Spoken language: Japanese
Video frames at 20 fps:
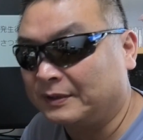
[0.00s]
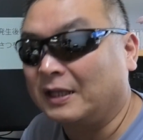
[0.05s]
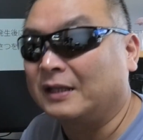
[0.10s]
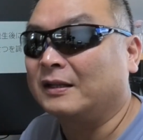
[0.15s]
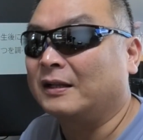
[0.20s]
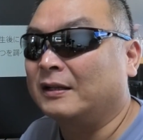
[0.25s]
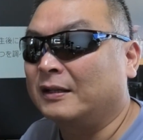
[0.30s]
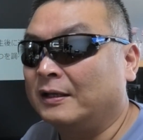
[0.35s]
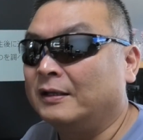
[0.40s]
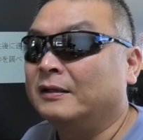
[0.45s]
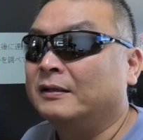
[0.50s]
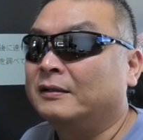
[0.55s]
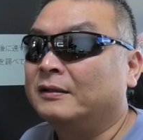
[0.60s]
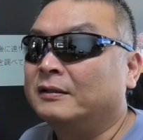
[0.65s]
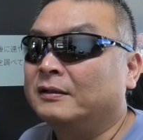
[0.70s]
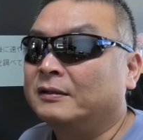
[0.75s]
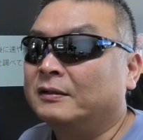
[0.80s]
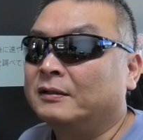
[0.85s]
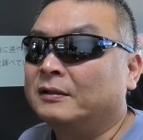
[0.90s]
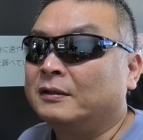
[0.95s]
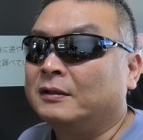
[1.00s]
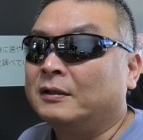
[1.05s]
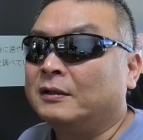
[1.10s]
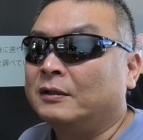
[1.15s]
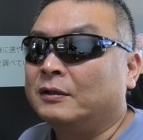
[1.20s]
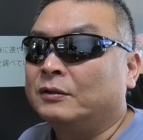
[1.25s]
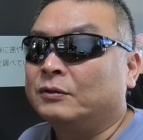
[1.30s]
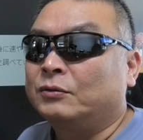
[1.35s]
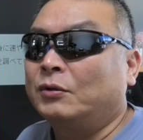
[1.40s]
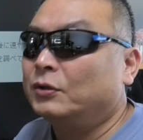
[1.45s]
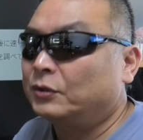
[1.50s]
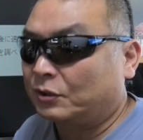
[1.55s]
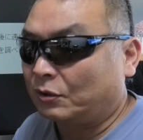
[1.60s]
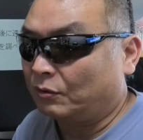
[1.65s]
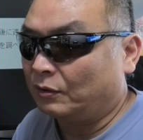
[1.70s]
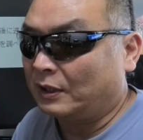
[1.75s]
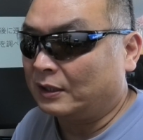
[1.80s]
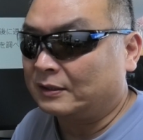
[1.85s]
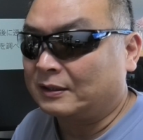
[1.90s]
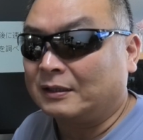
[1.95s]
たいなねどうして
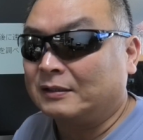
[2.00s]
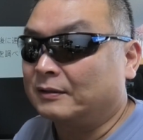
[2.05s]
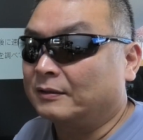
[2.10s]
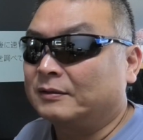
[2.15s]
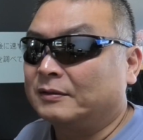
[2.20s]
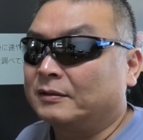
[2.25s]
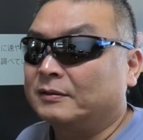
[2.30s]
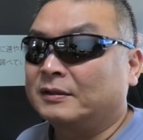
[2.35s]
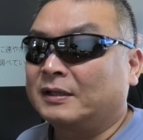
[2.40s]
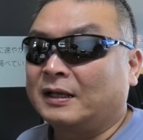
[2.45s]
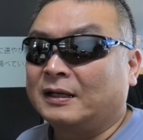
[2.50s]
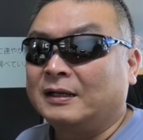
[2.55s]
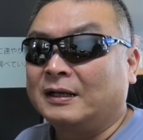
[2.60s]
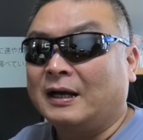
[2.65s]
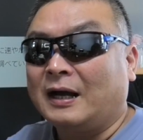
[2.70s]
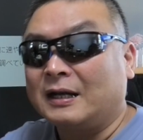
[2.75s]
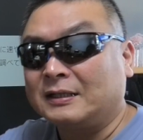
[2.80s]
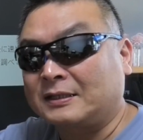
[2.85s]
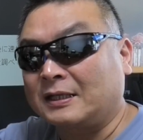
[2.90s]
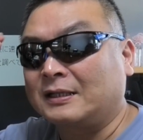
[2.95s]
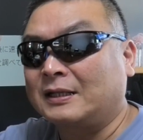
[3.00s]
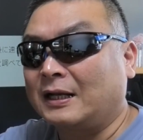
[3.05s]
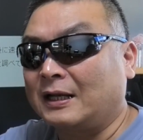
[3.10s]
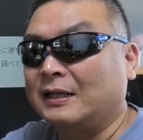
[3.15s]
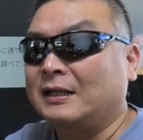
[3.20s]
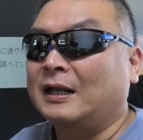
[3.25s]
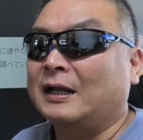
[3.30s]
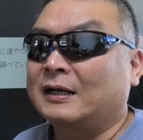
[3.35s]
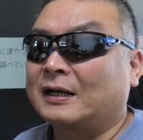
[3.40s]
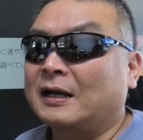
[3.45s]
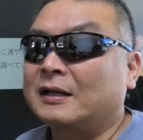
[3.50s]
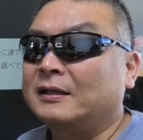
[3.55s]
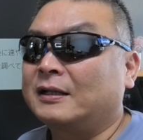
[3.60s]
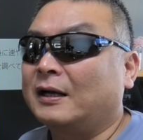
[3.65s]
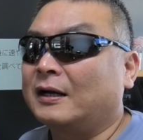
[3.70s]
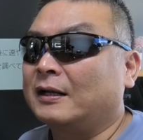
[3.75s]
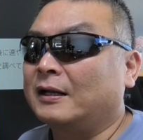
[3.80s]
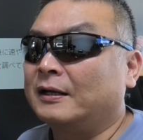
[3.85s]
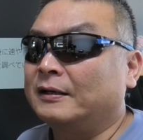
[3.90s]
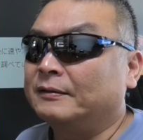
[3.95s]
こうなったらいいって汗だらだらかきな
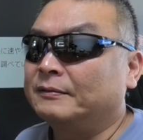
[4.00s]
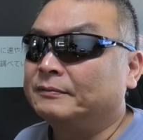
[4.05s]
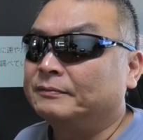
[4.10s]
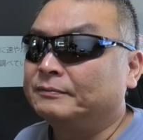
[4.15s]
がら。